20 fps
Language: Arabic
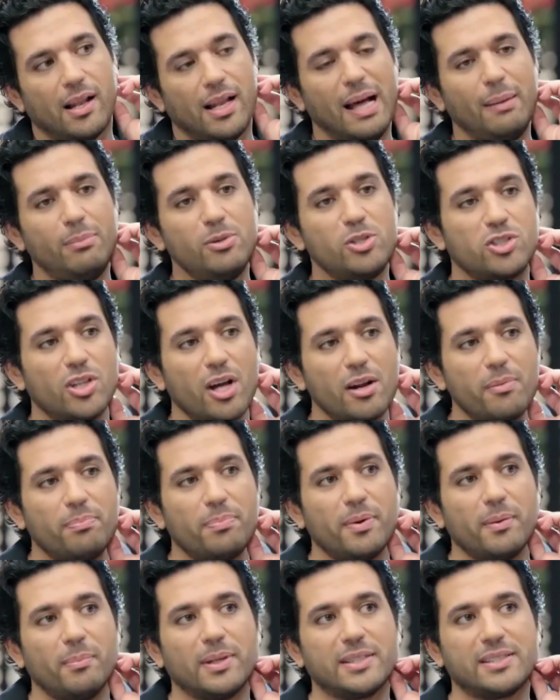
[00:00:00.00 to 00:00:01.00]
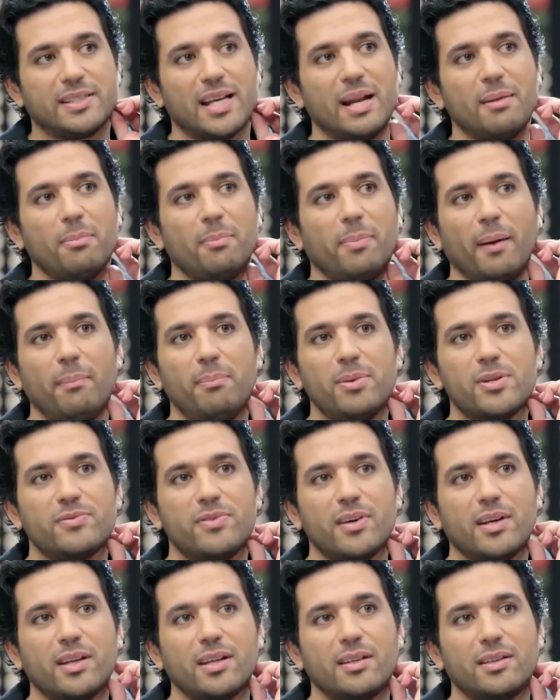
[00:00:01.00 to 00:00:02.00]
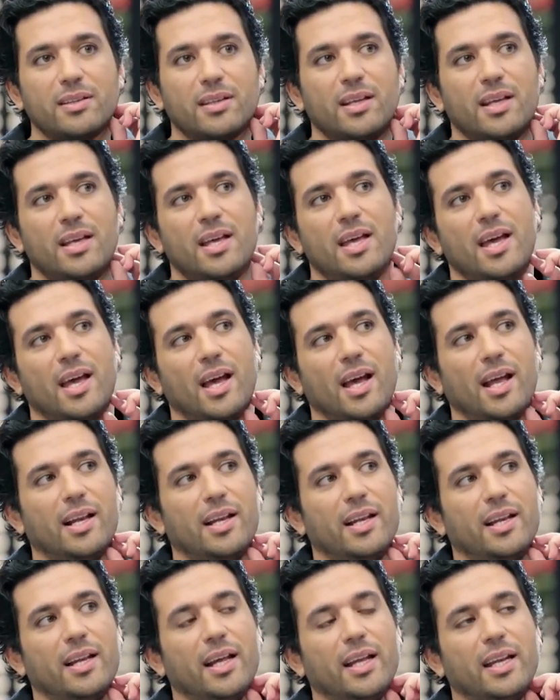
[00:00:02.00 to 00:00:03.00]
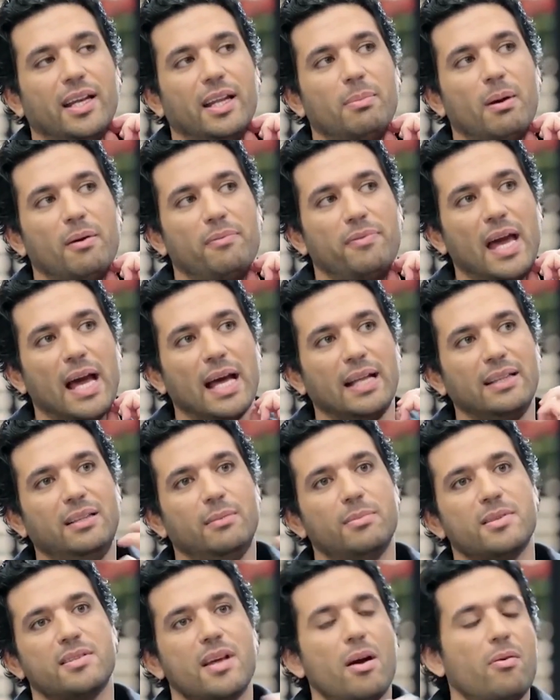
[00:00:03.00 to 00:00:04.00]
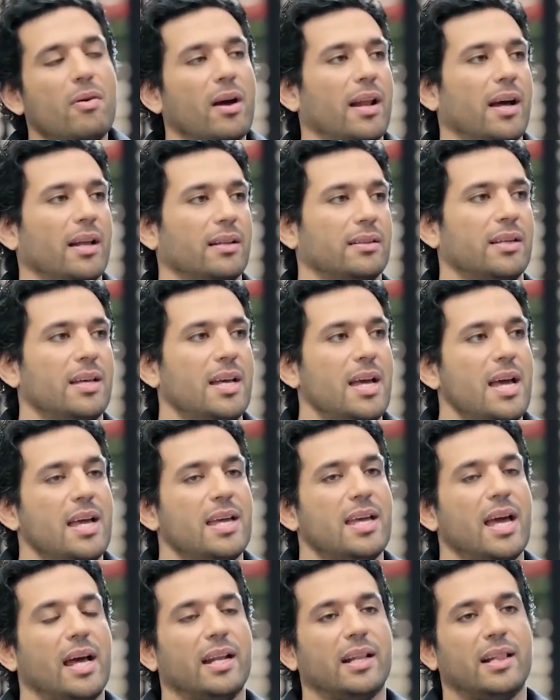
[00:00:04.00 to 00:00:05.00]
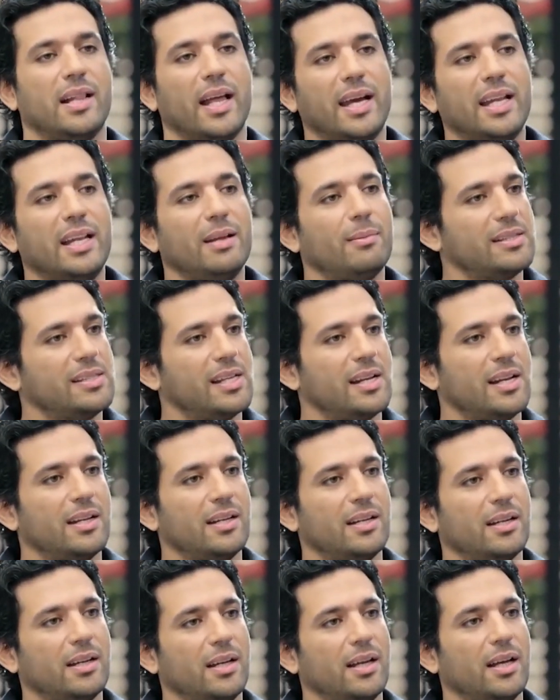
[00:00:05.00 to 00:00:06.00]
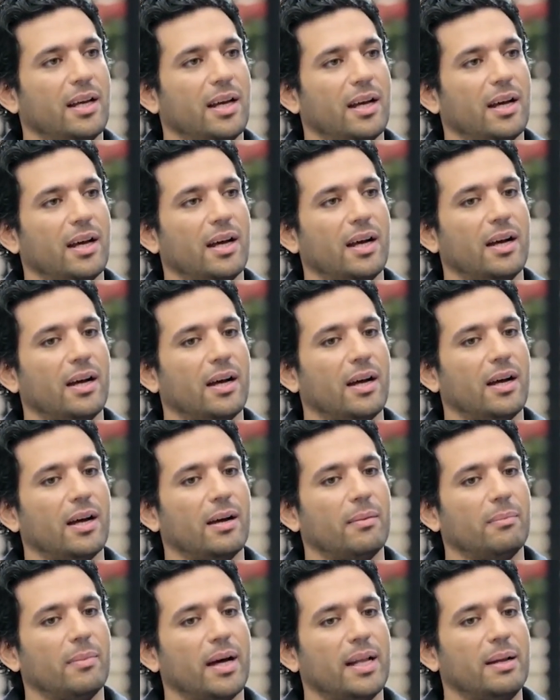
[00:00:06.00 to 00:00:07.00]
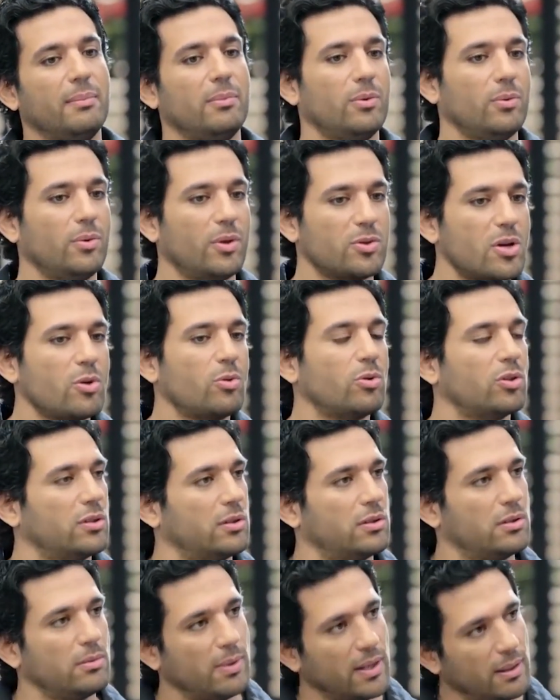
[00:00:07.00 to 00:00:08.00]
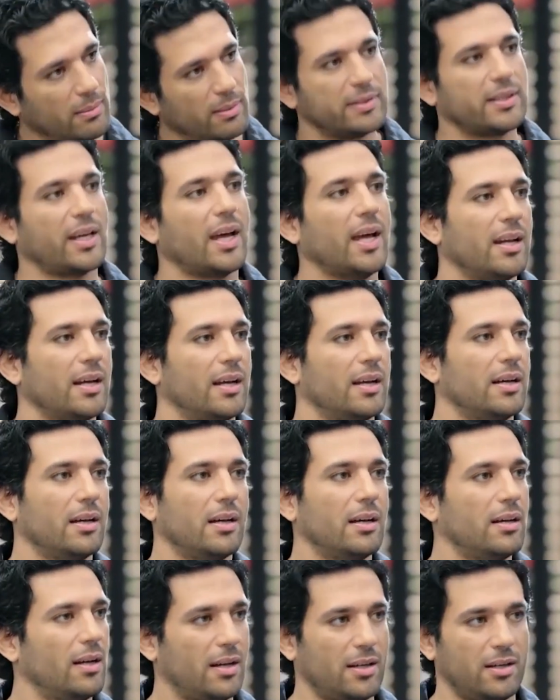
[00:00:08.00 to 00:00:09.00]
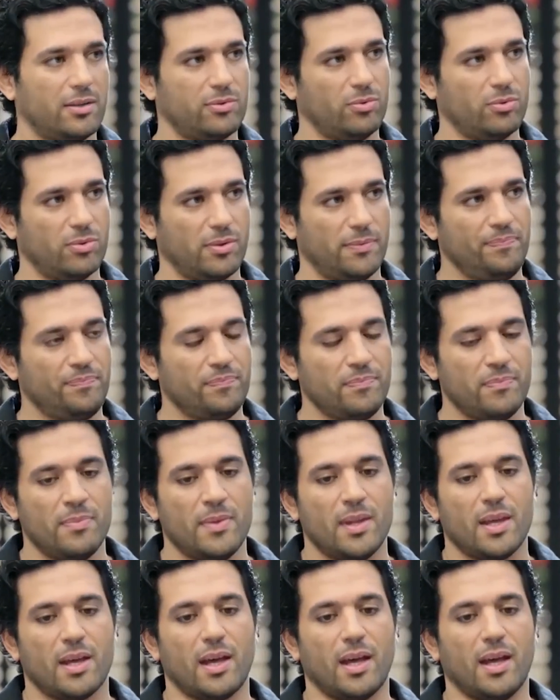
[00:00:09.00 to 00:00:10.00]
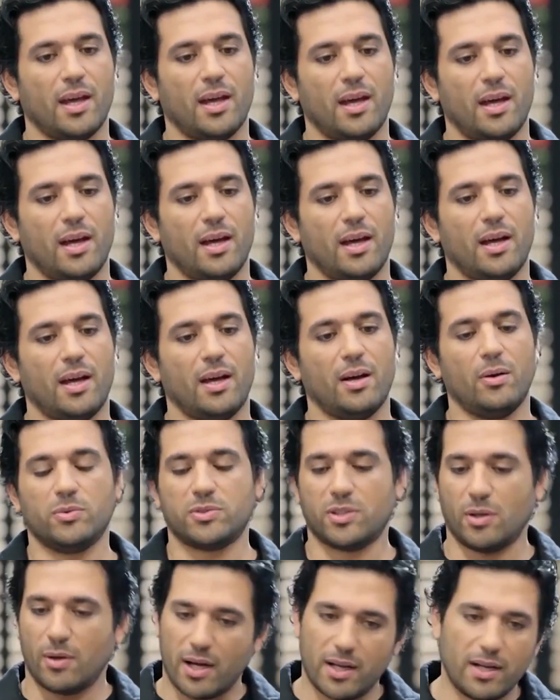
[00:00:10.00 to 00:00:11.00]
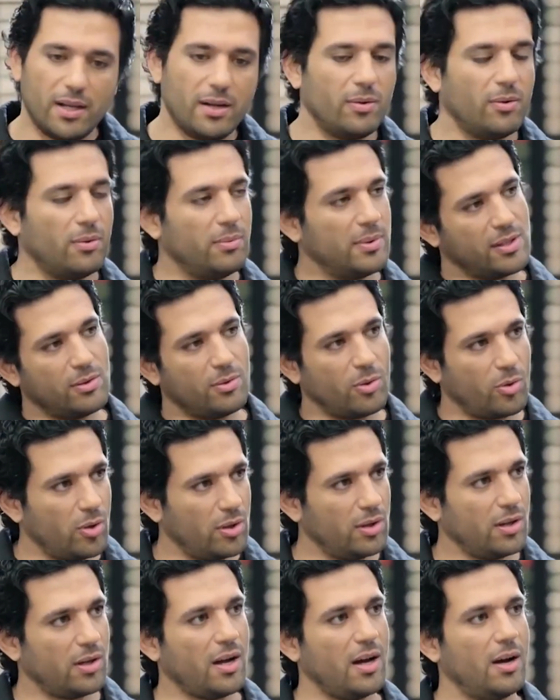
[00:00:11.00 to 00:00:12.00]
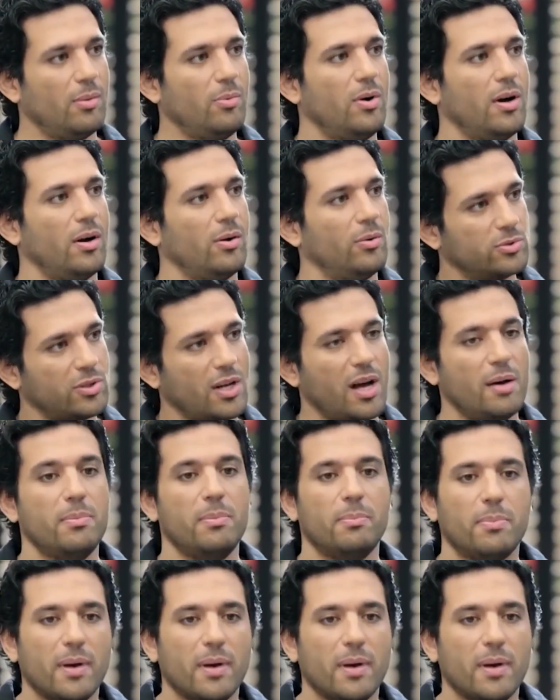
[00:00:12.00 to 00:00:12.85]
لا مش ضرب آه. بس انا ما بحبش فكره ان يبقى في حد مستقوي على حد يعني تلاقيني مثلا انا من وانا صغير كنت بتخانق على طول آه، وسواء انا ومثلا اخويا الله يرحمه او اصحابي